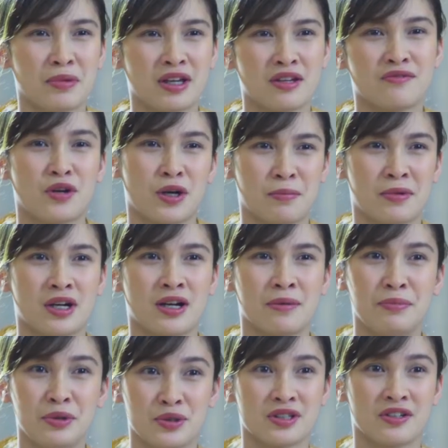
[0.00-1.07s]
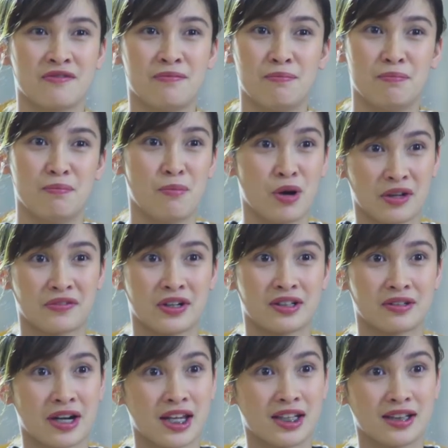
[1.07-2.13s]
my former abusive
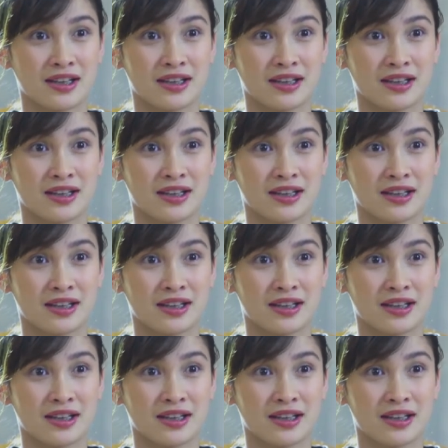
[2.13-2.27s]
boyfriend, right?